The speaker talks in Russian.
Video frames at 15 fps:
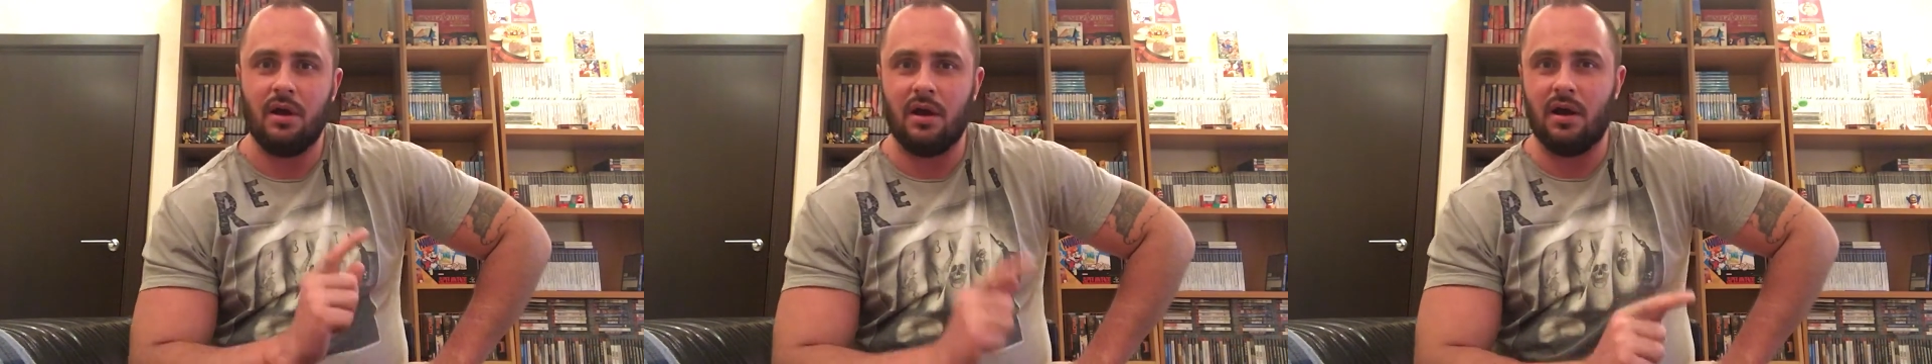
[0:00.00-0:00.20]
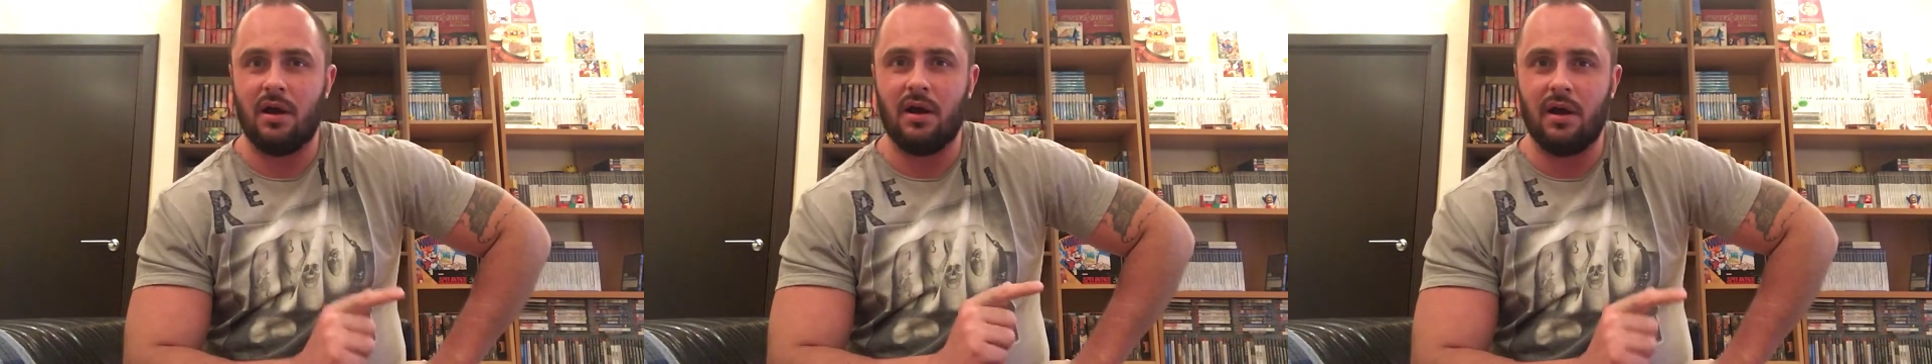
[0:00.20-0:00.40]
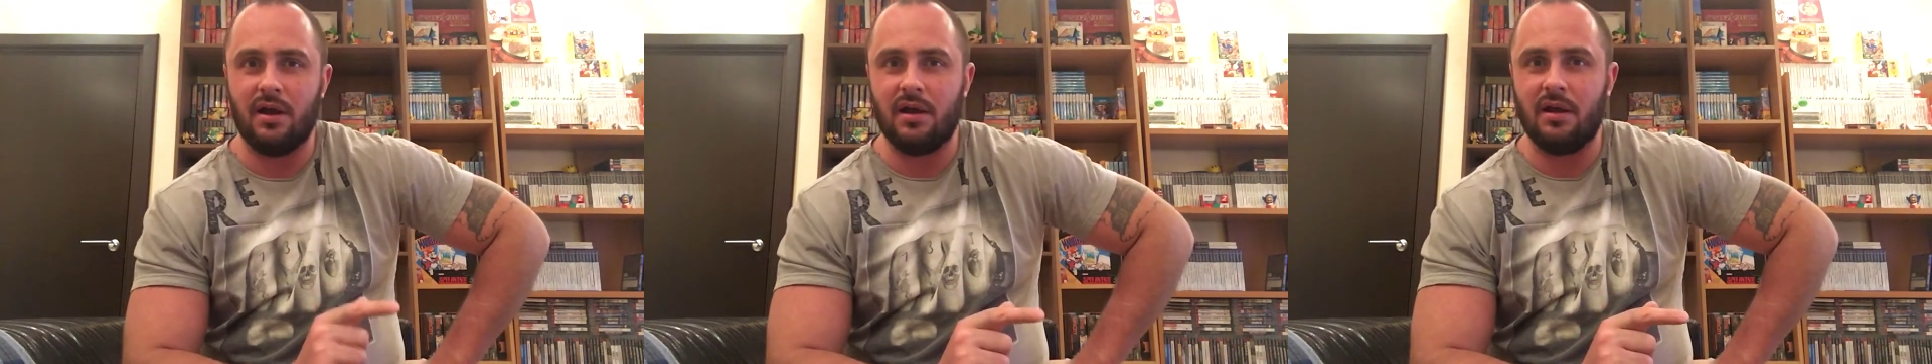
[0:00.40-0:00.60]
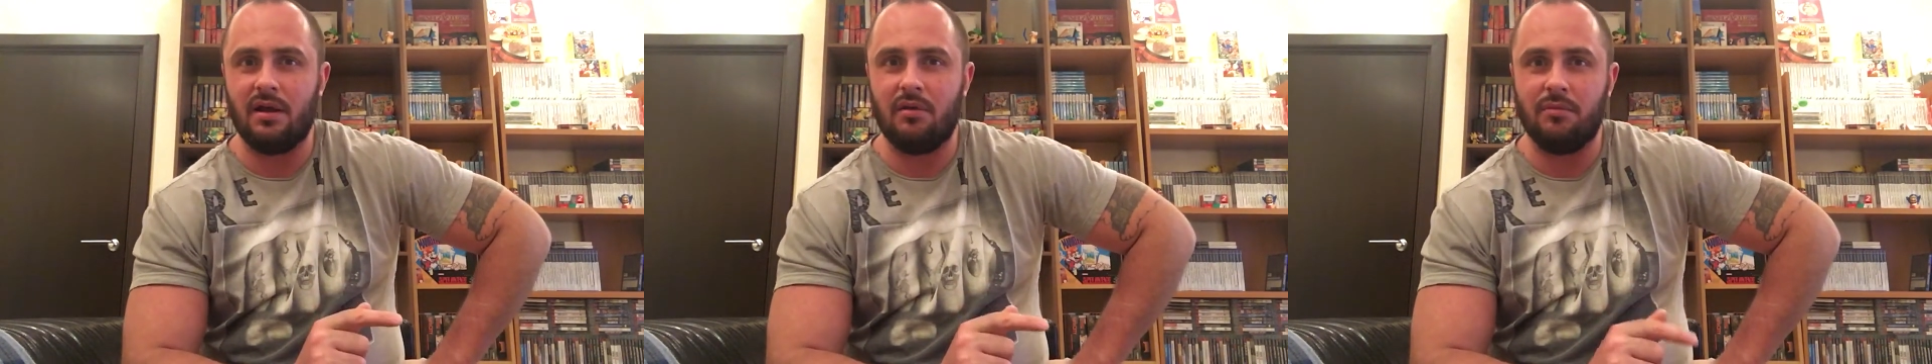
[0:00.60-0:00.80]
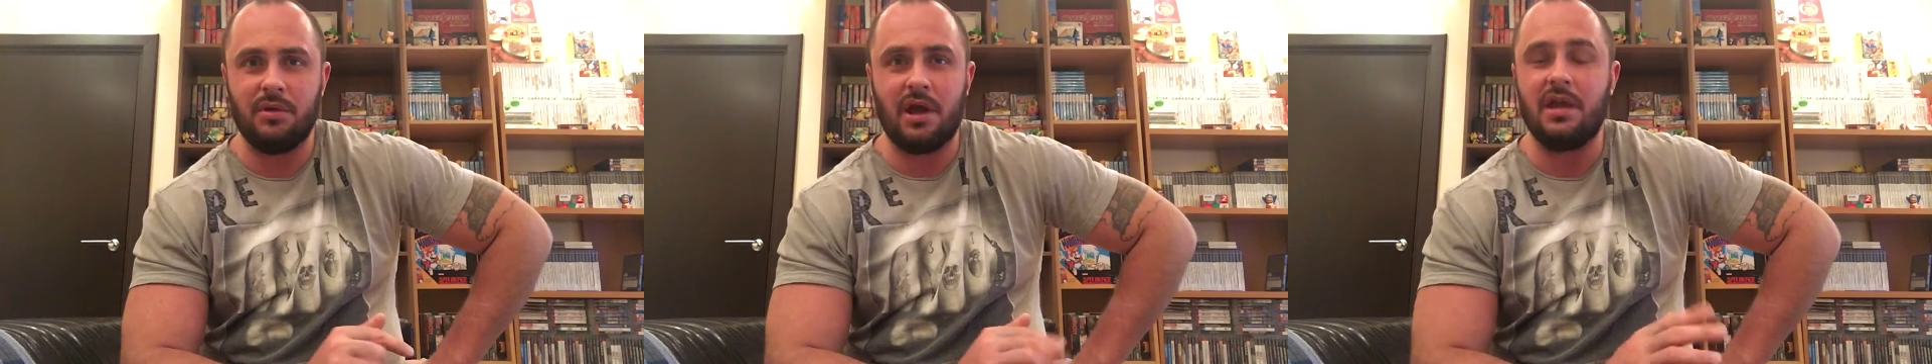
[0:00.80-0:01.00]

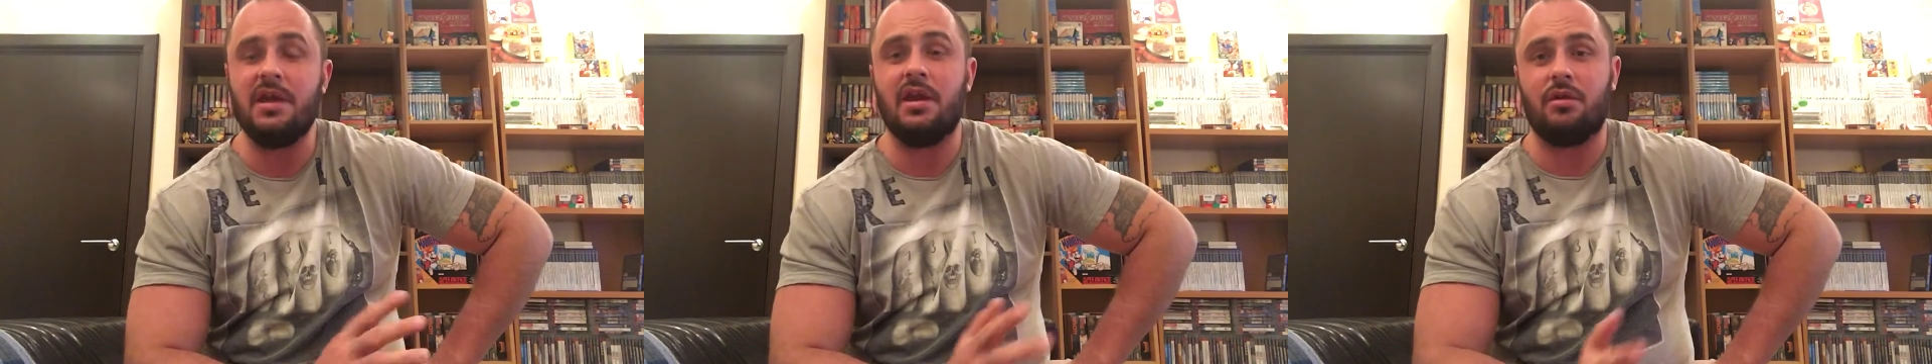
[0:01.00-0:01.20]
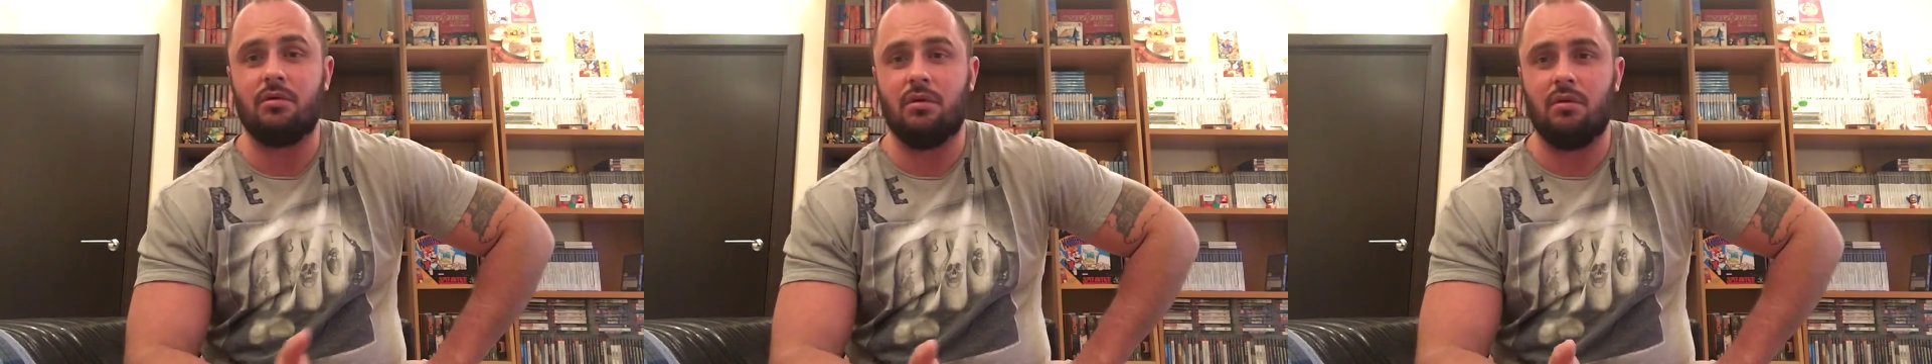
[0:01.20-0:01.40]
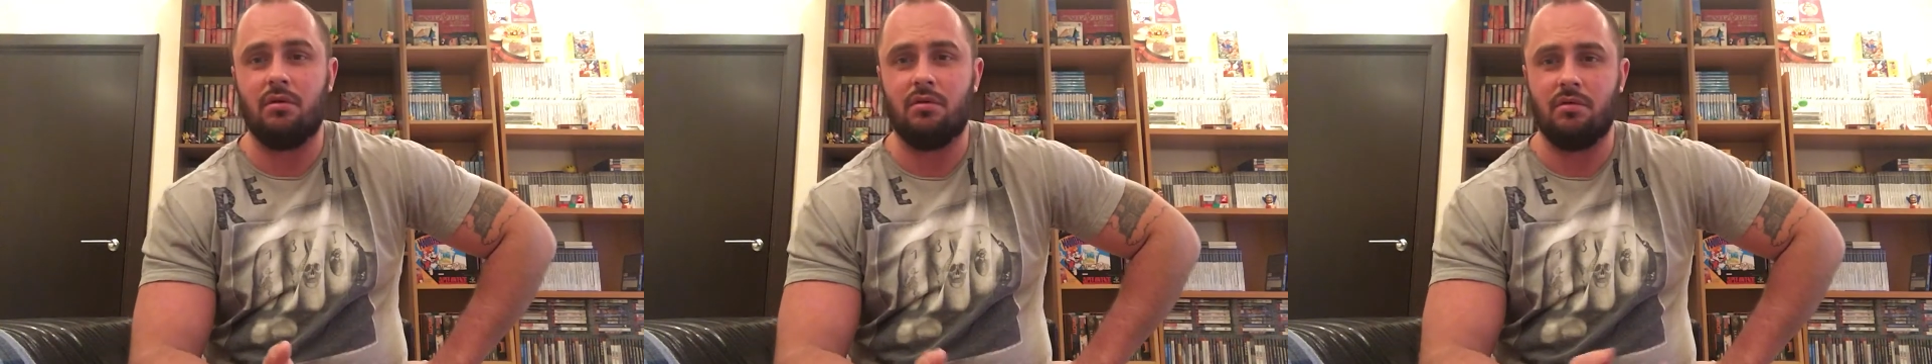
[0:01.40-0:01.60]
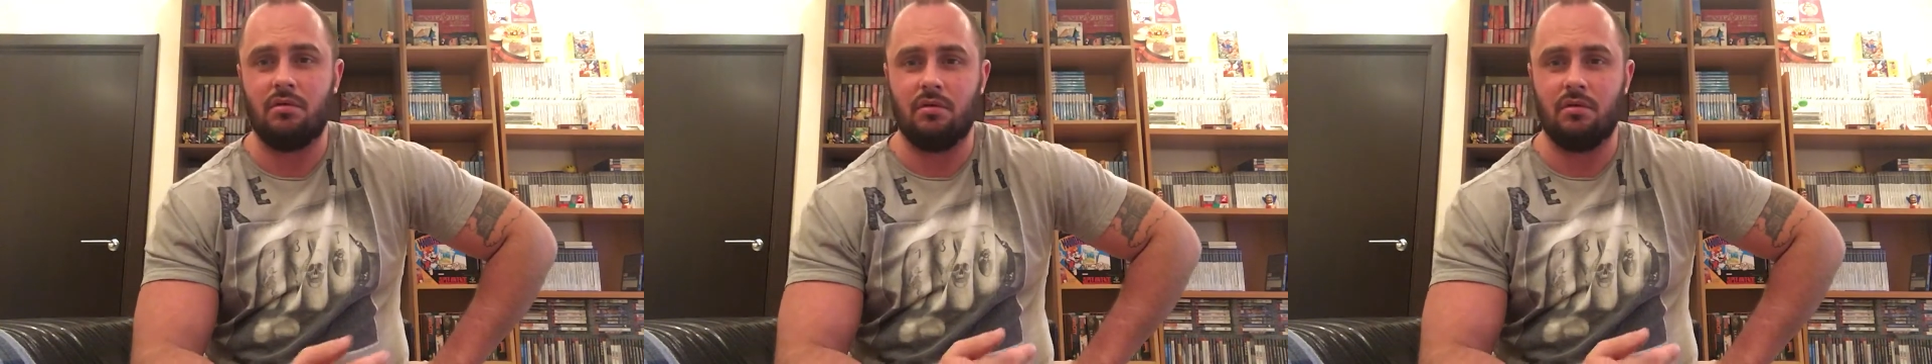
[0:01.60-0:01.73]
Э, у меня нету